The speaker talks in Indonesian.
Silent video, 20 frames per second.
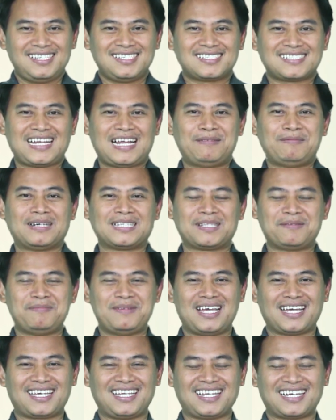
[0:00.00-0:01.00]
selamat
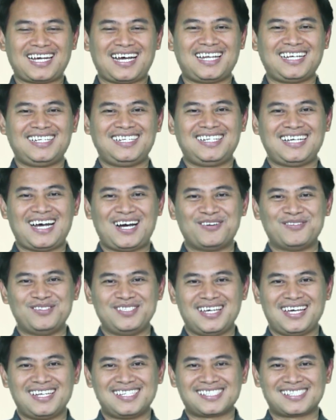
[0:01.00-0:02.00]
meyakinkan
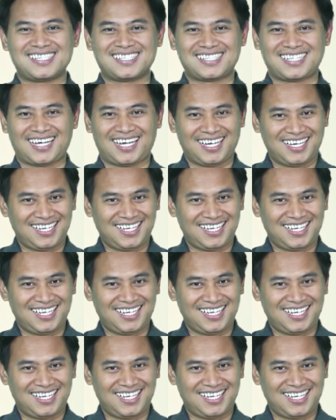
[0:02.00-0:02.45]
audiens kita.